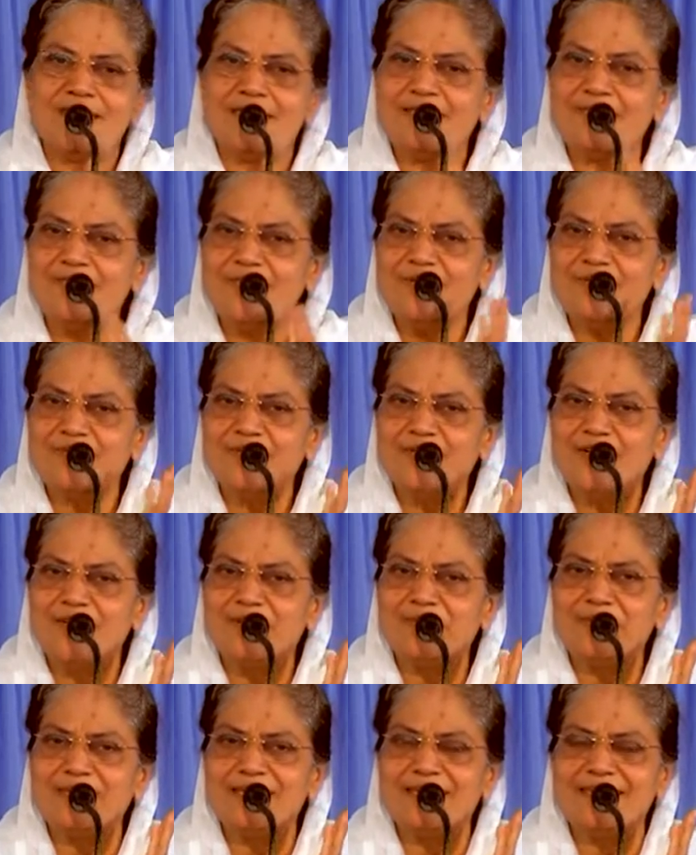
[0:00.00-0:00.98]
చెయ్యి విడవని
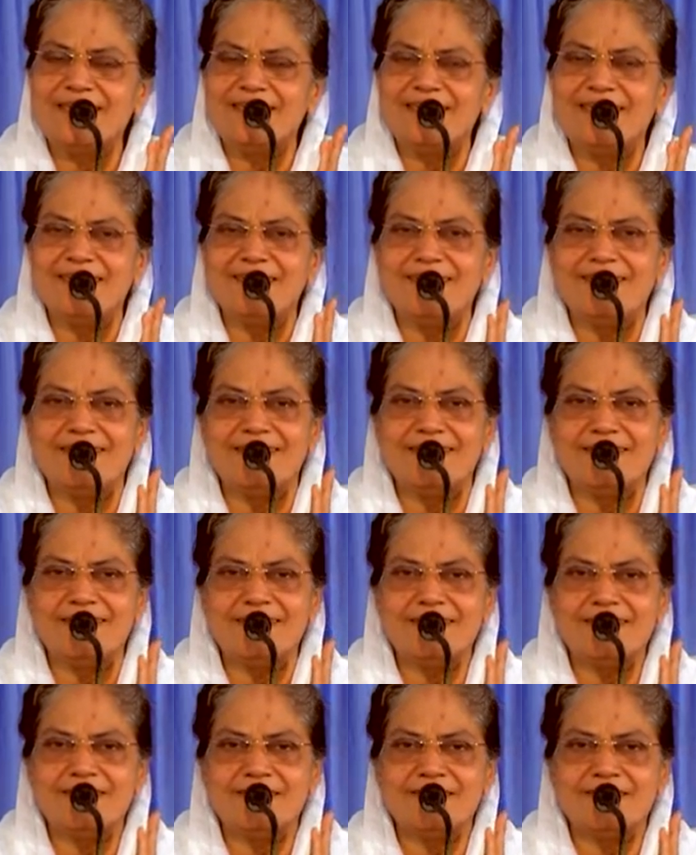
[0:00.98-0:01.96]
ఎడబాయని అన్నాడు కదా
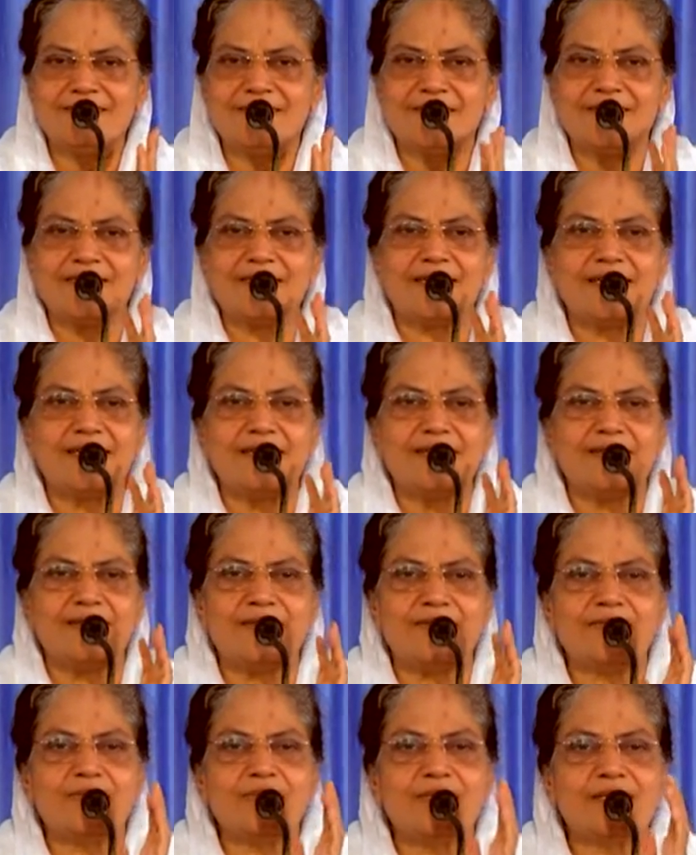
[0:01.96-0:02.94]
ఒక్కసారి
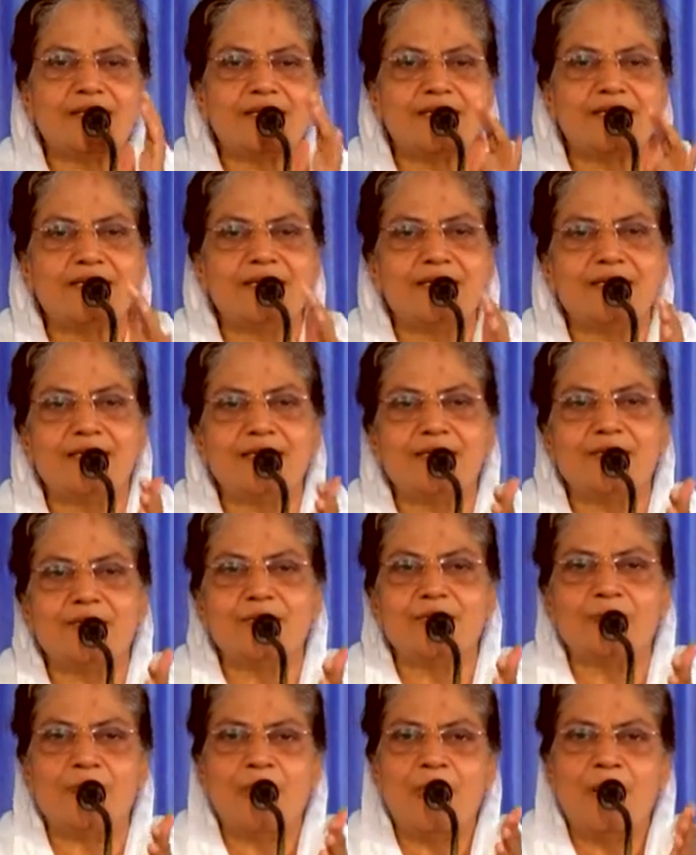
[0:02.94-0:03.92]
దేవుని సన్నిధికి
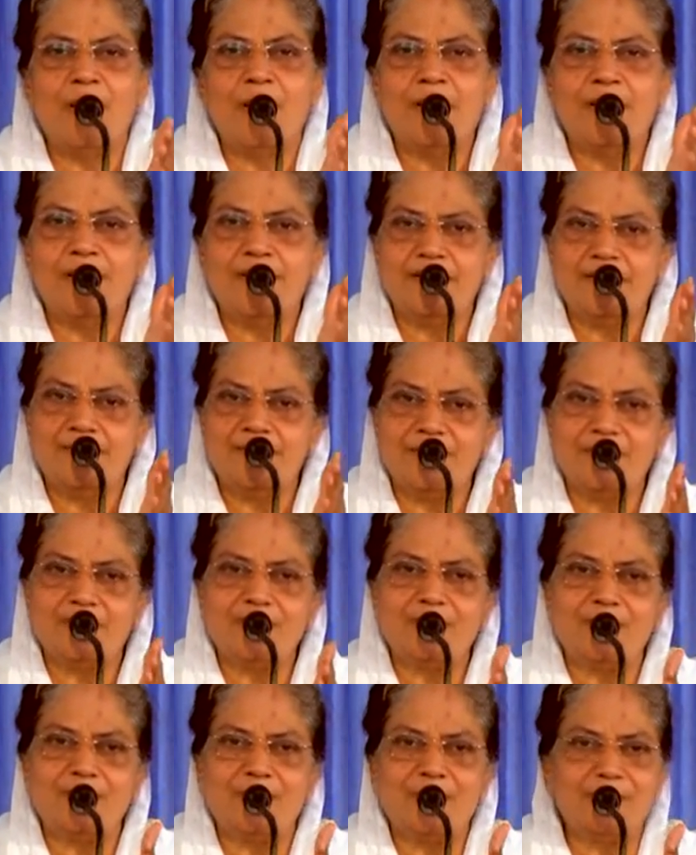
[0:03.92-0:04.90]
నీవు నీ
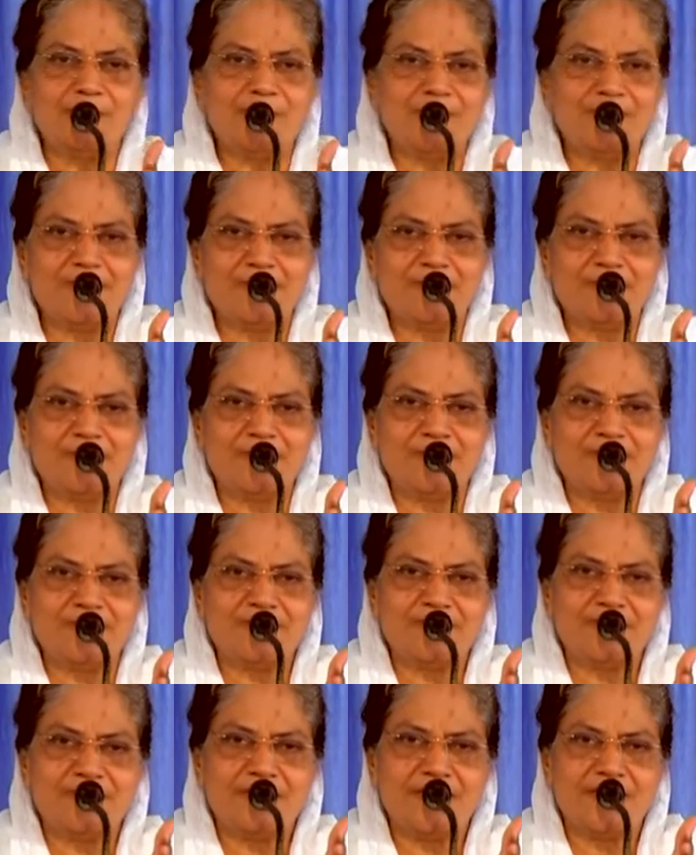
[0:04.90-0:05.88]
మనసు త్రిప్పుకున్నప్పుడు
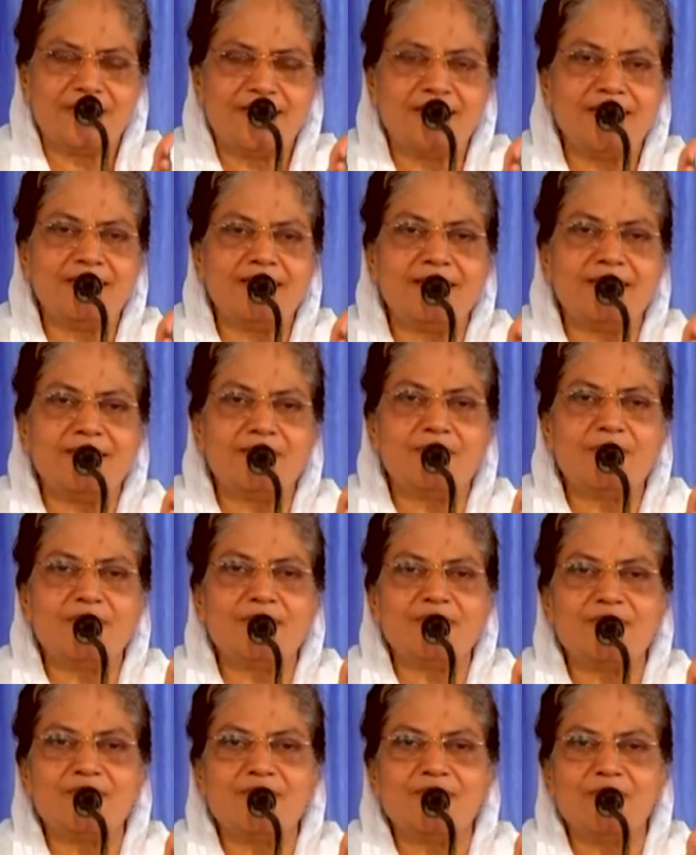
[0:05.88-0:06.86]
అందుకే అంటాడు
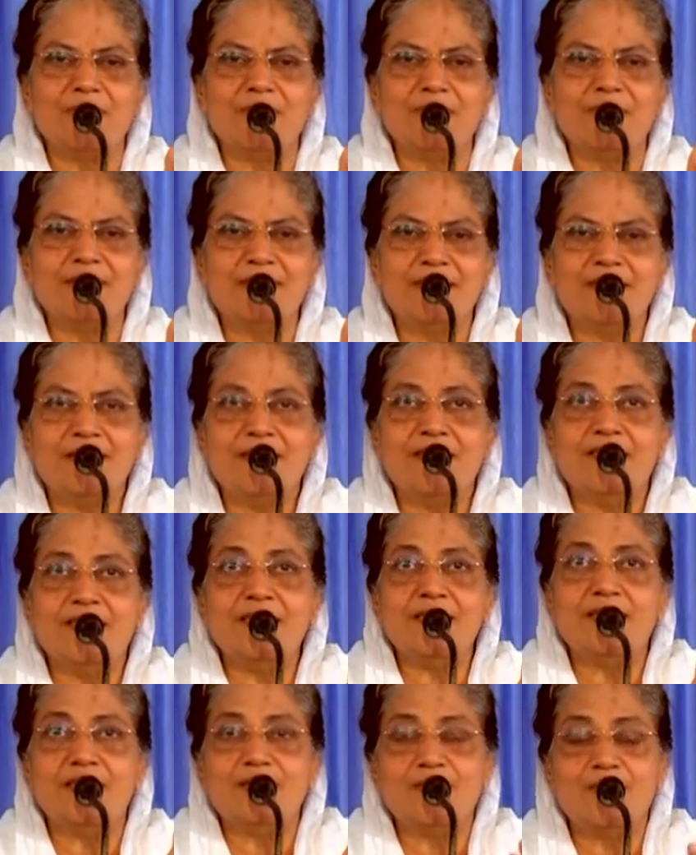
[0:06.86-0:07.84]
మొదటి వచనం లేదు
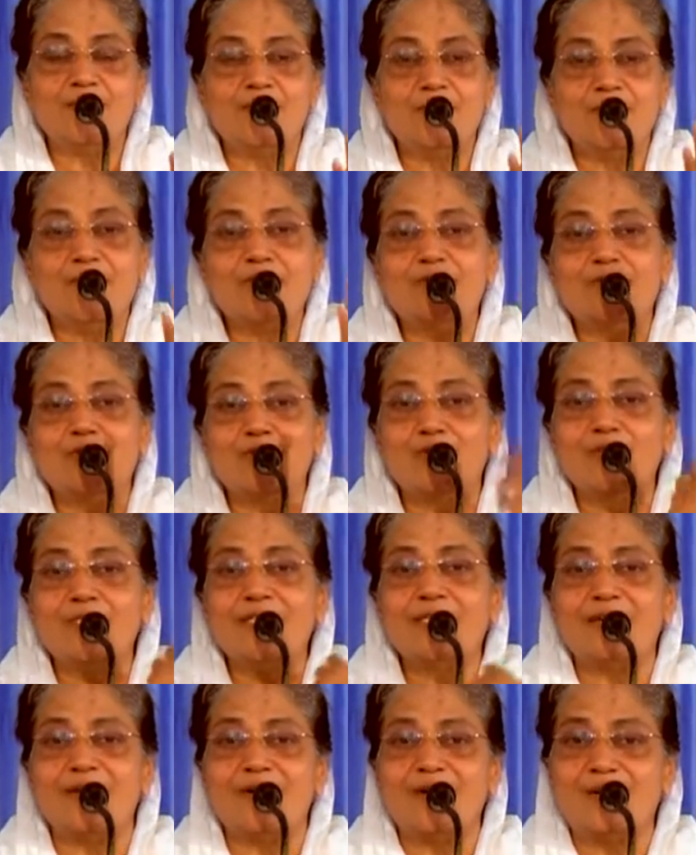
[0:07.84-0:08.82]
నీ దిక్కునకు
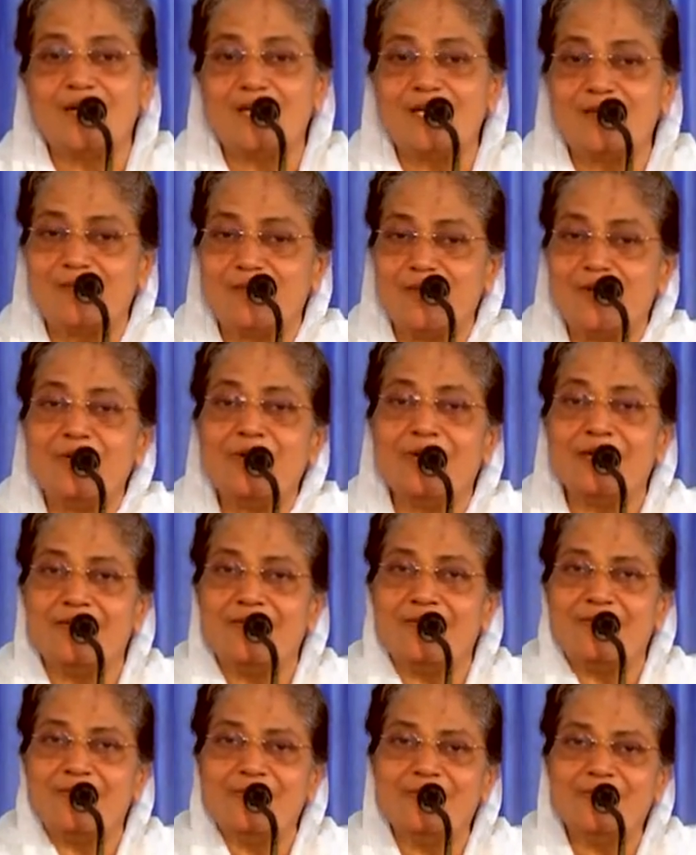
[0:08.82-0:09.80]
చూచి నా ఆత్మను
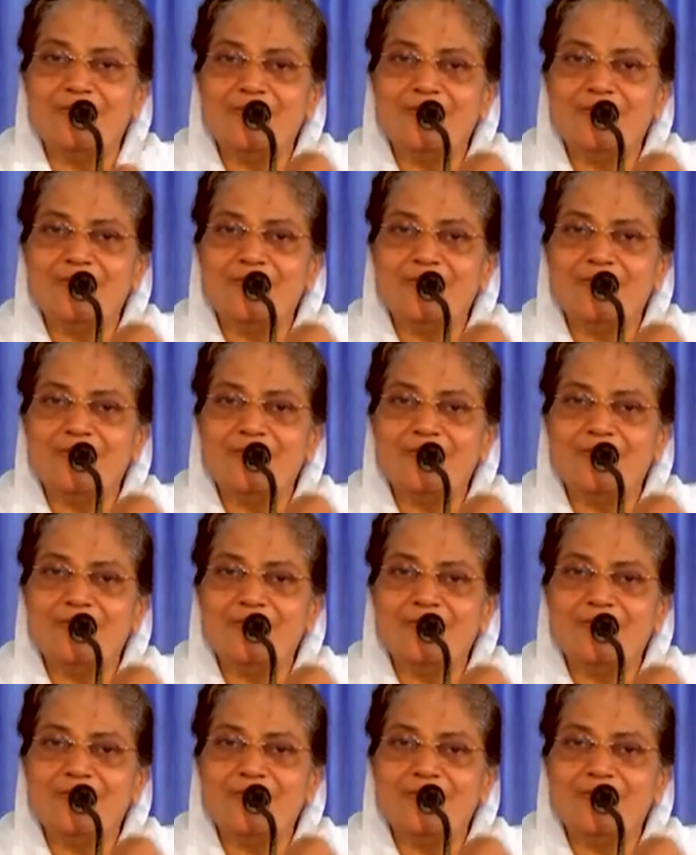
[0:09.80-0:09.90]
నేను